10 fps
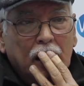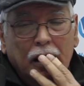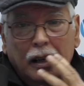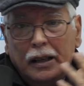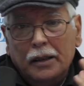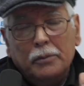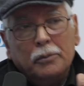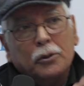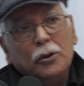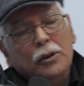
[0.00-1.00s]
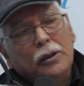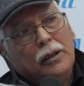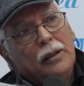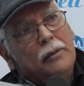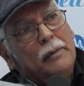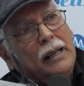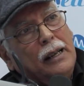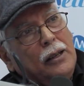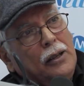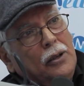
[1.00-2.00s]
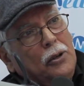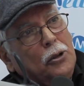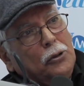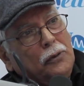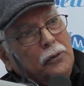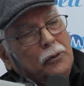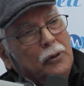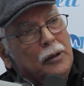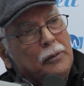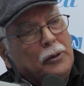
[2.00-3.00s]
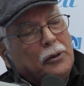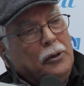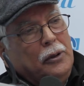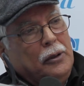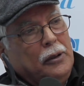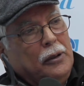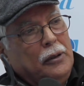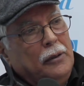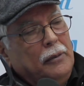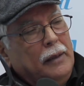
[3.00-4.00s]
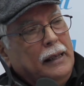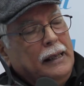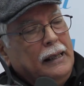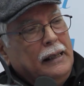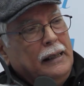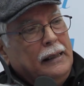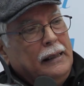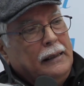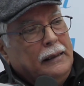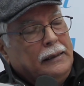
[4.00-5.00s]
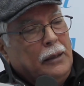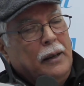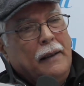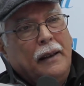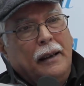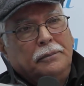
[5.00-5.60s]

انا بكل معناها لطف وبكل معناها تواضع